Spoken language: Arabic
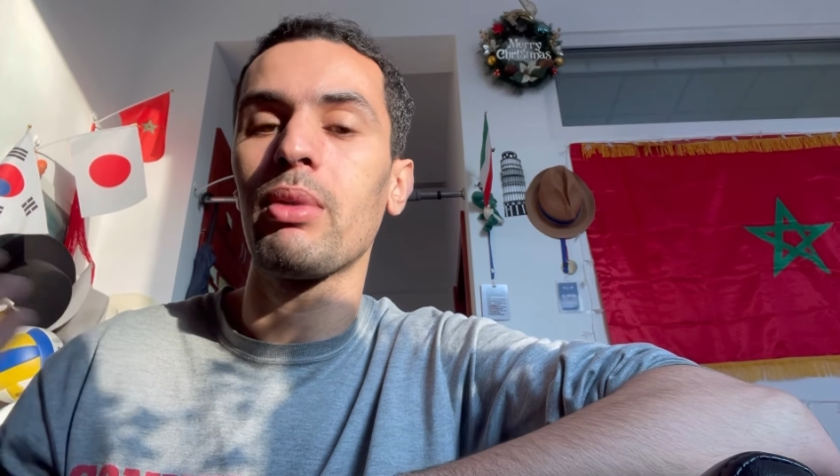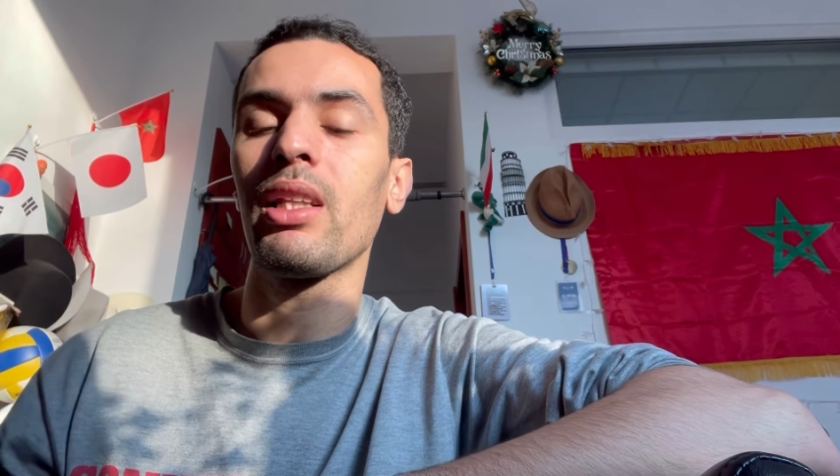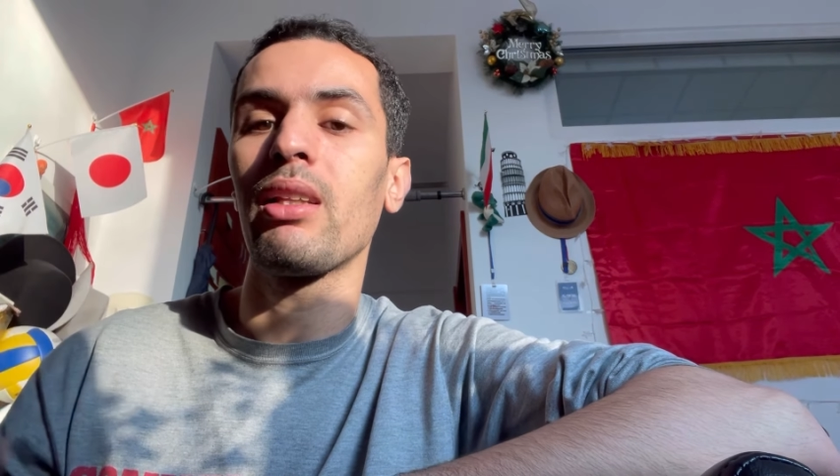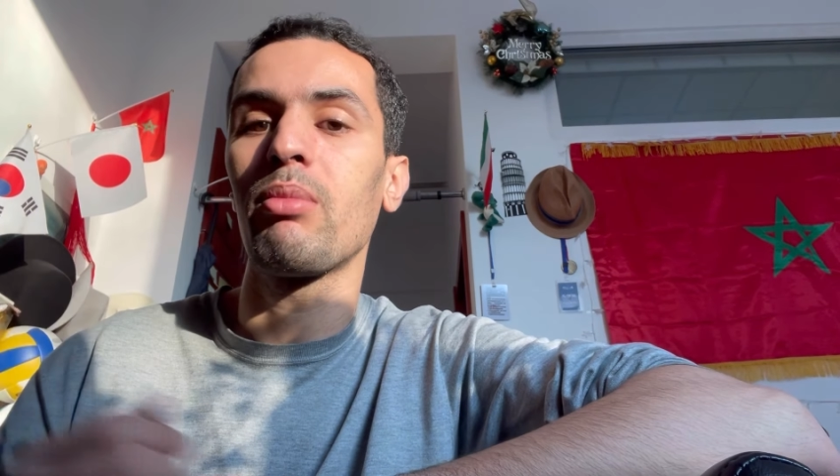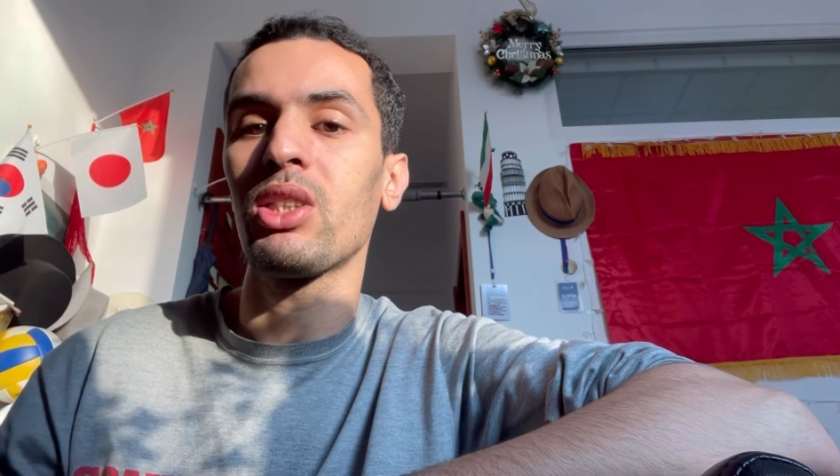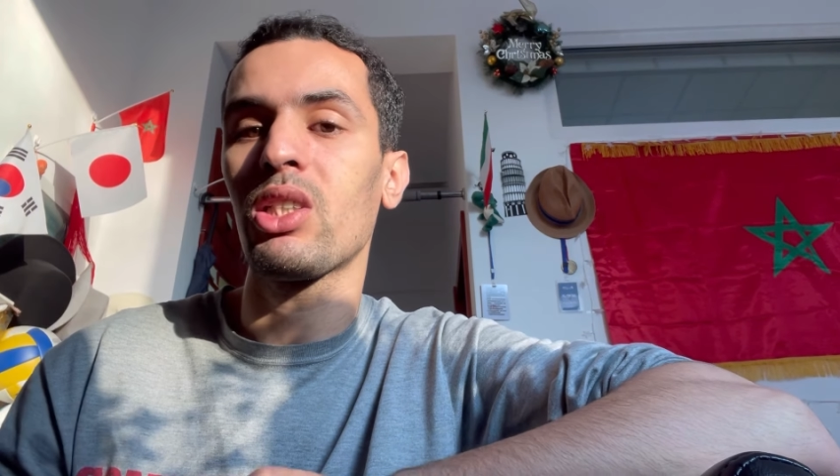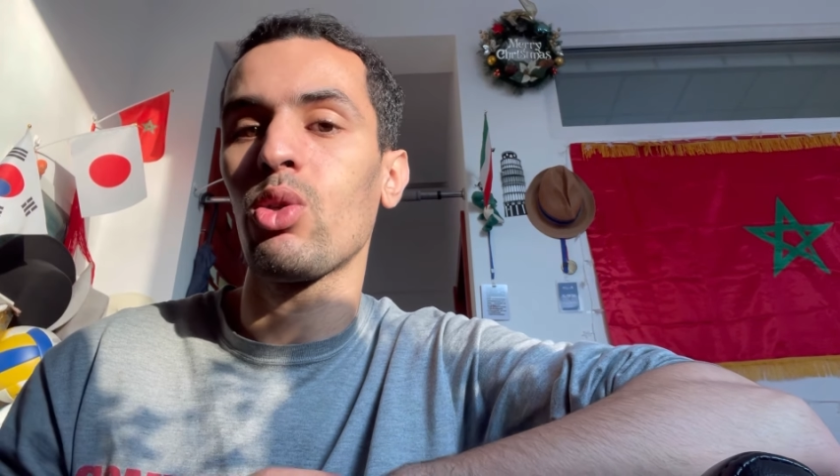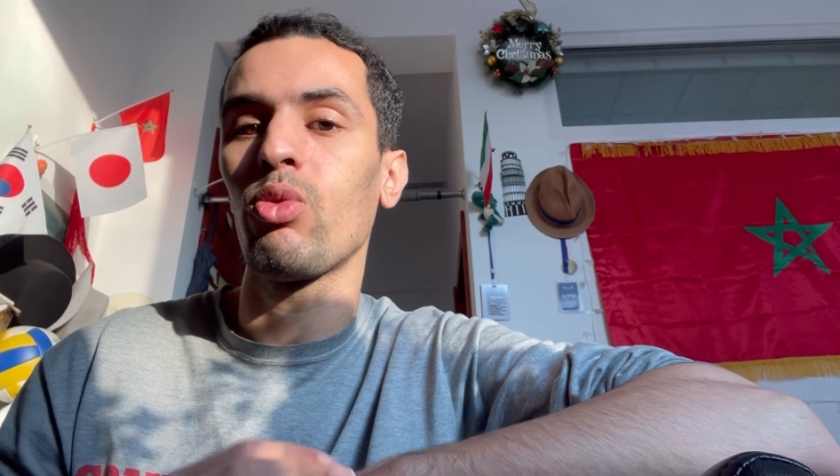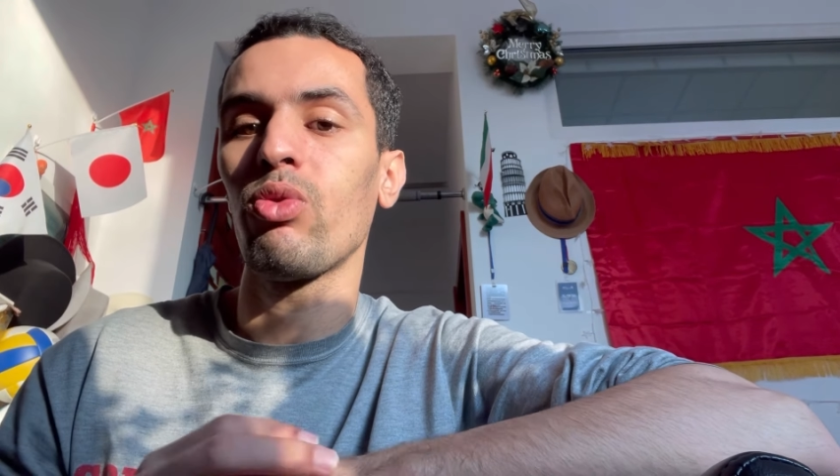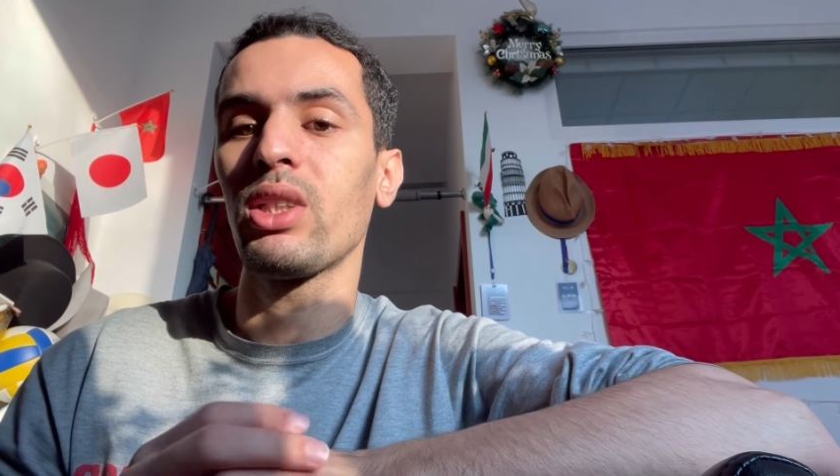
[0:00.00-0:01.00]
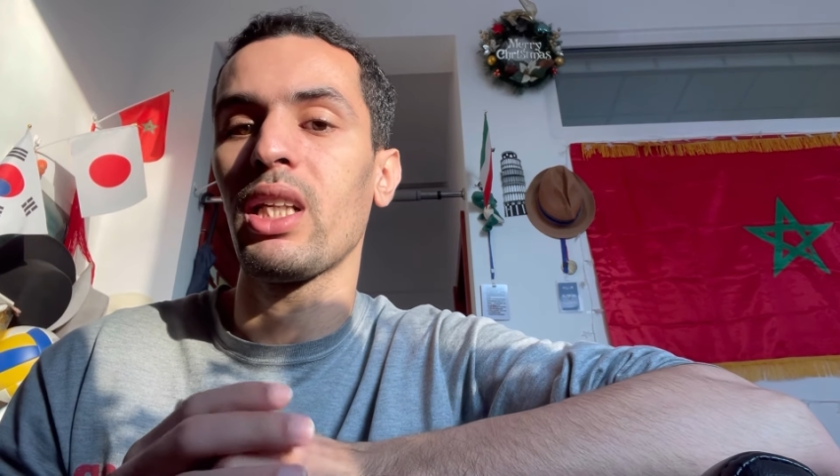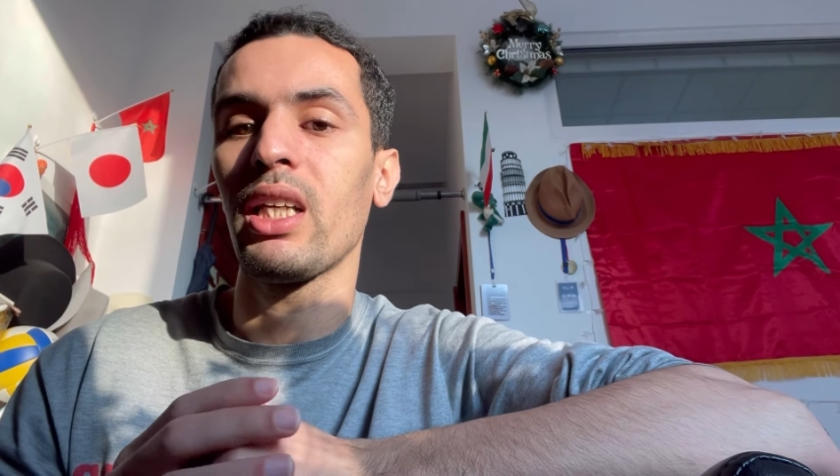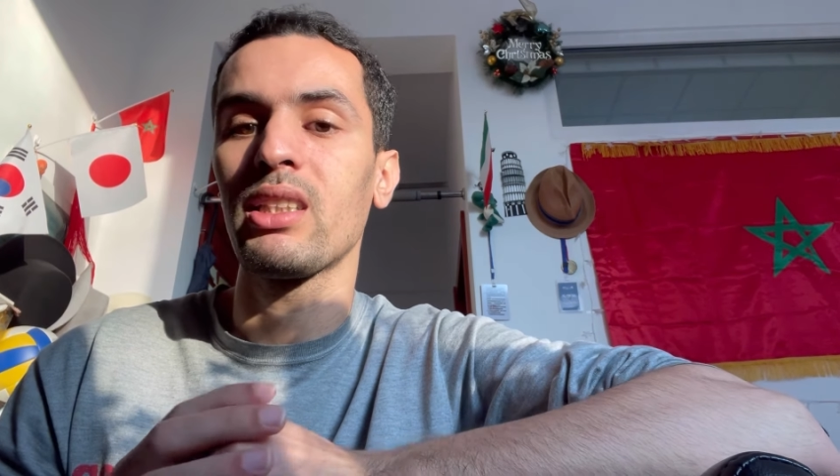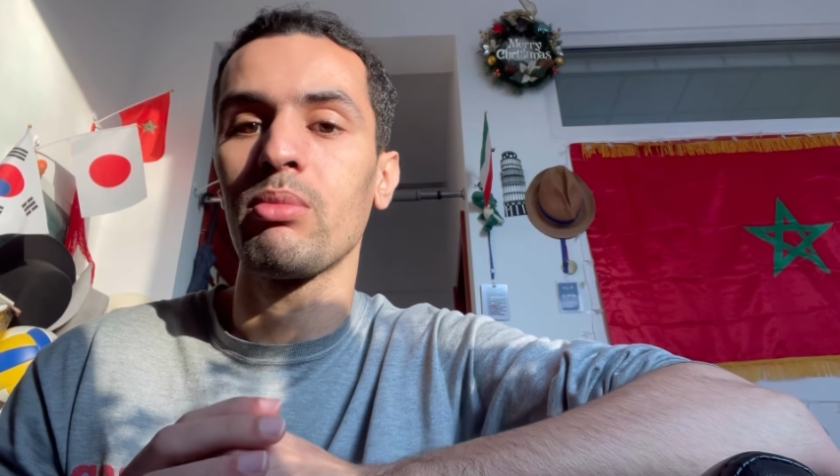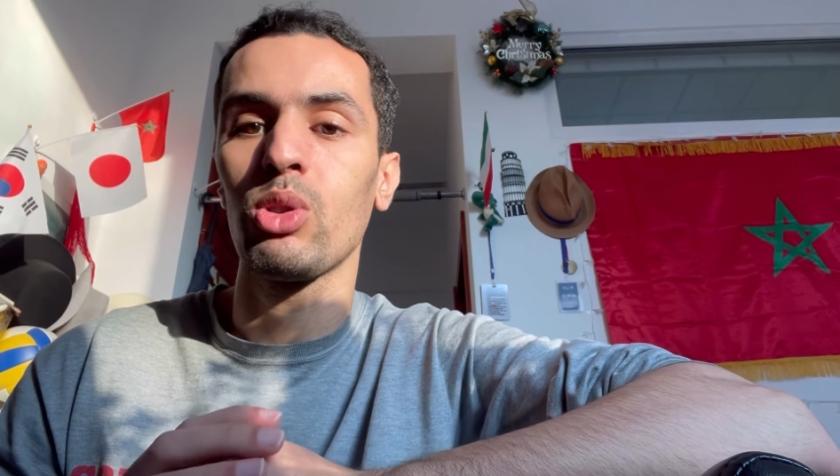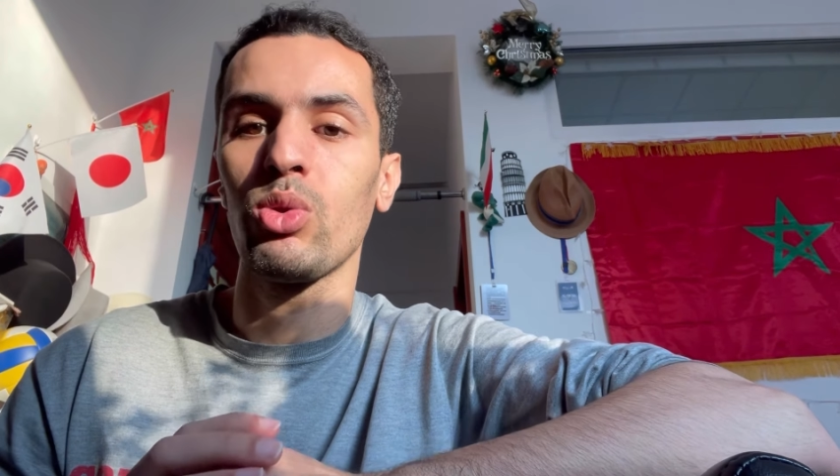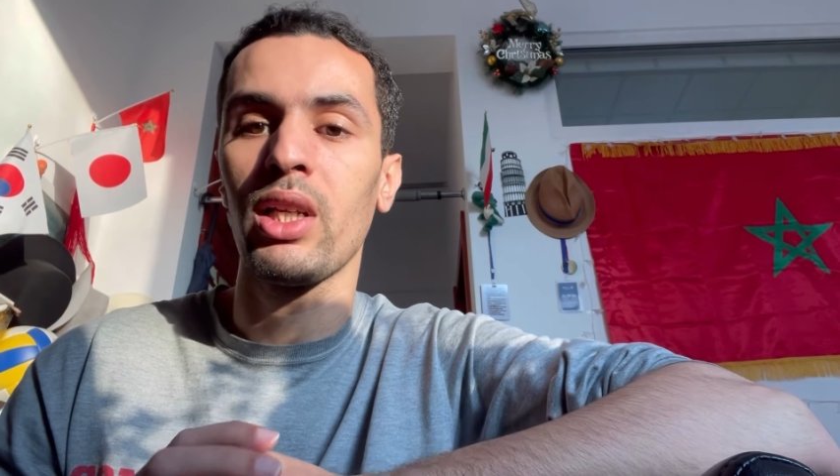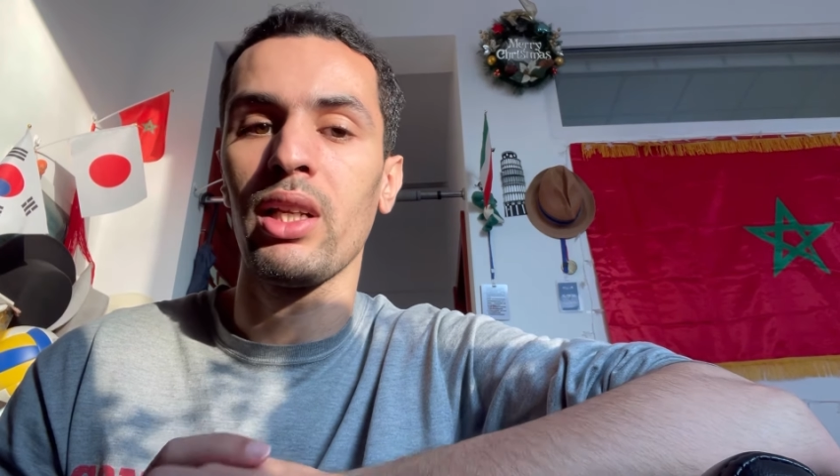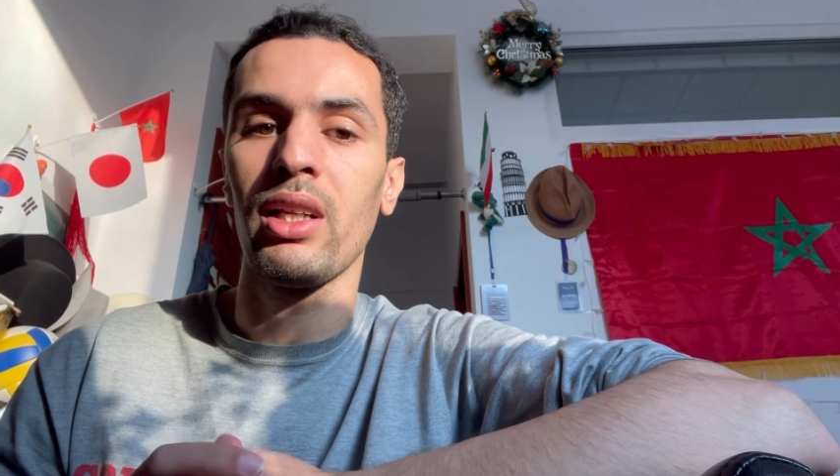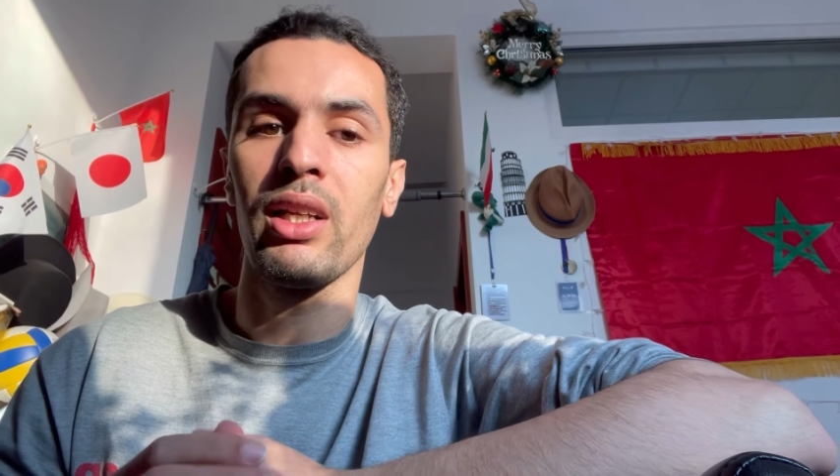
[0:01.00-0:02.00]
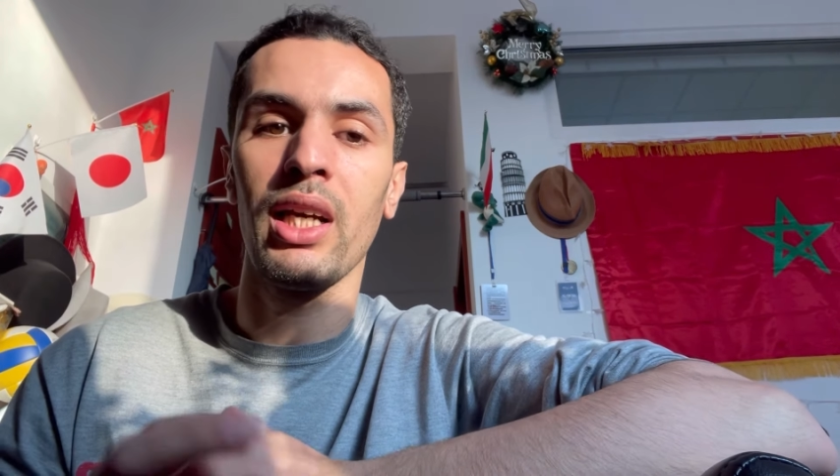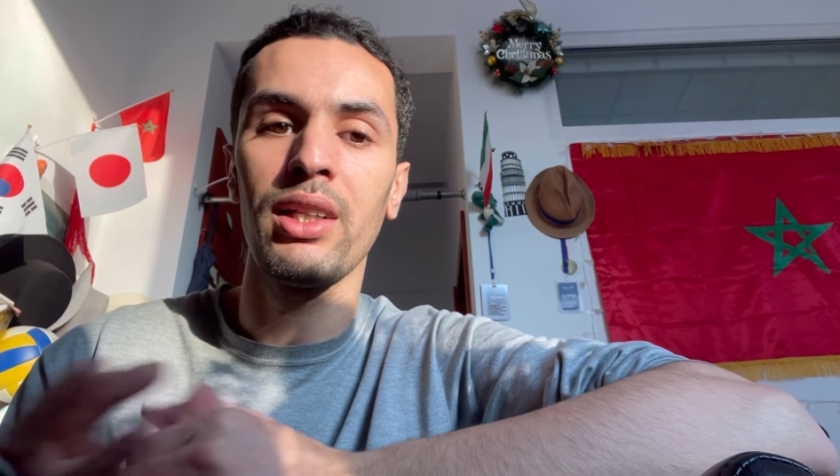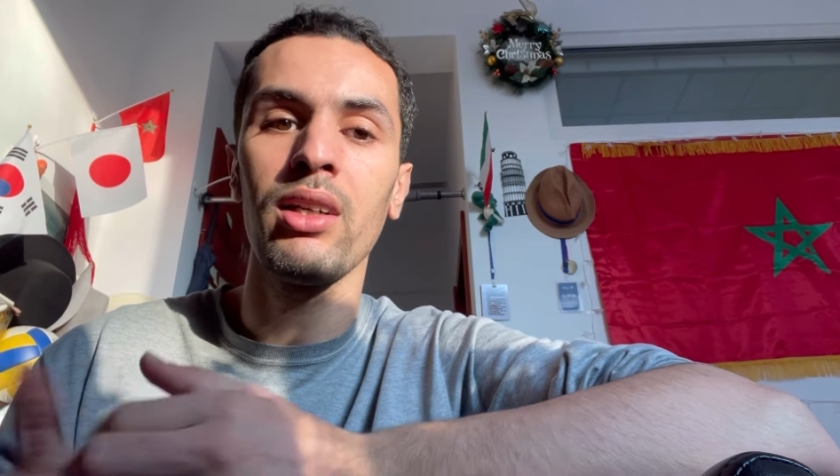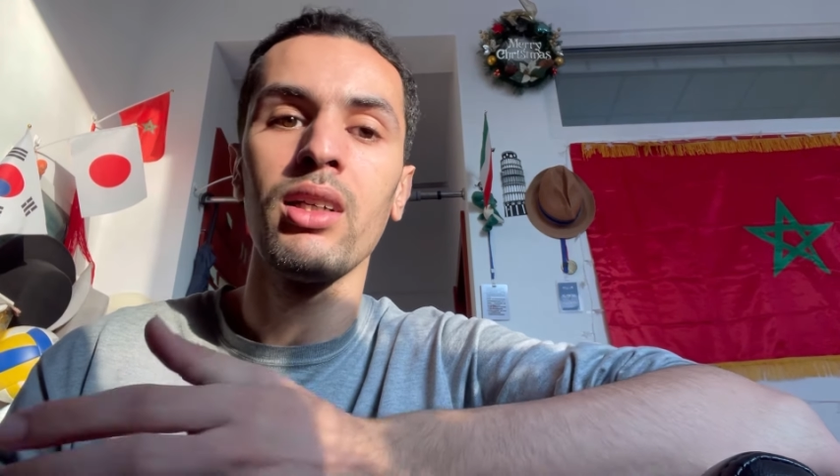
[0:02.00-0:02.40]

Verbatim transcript: باش لونفوا ديال هذا سميتو ديال هذا